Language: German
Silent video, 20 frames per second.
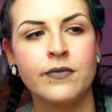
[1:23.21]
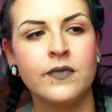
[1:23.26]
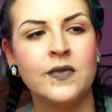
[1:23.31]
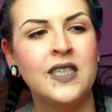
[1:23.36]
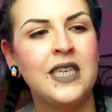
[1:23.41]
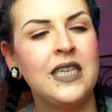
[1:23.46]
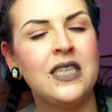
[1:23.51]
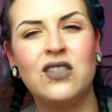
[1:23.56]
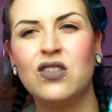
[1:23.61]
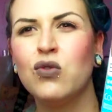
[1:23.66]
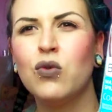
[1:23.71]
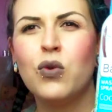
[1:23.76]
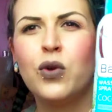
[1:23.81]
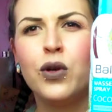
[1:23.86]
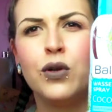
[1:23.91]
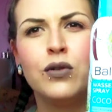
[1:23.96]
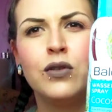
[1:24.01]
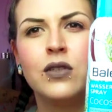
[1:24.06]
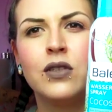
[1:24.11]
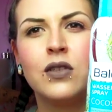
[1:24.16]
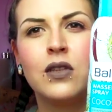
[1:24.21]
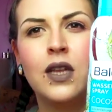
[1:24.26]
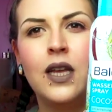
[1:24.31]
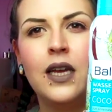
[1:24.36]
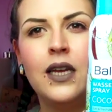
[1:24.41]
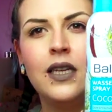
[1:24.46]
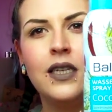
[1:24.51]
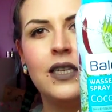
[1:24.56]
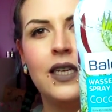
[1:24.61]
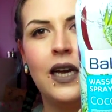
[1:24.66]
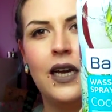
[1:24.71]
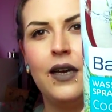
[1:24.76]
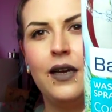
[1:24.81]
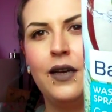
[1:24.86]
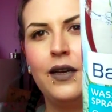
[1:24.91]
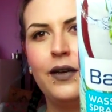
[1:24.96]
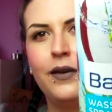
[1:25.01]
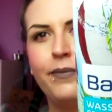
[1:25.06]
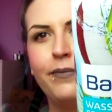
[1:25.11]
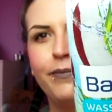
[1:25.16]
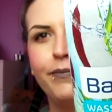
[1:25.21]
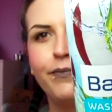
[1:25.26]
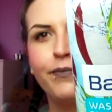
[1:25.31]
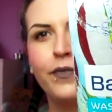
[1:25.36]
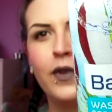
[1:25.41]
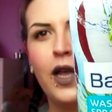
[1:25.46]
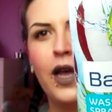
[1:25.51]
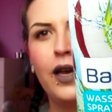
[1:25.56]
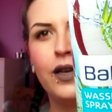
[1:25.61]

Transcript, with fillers: nicht zu künstlich, ähm,